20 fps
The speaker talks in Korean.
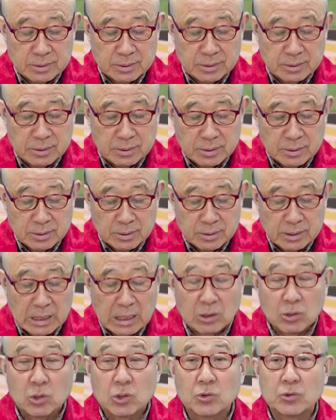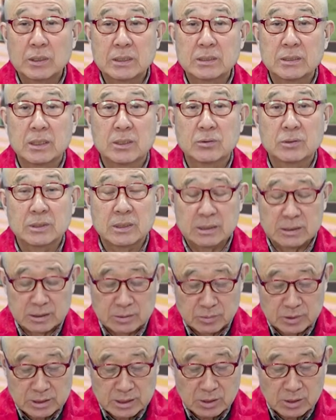어? 앙코르왓이라고 있지 않습니까?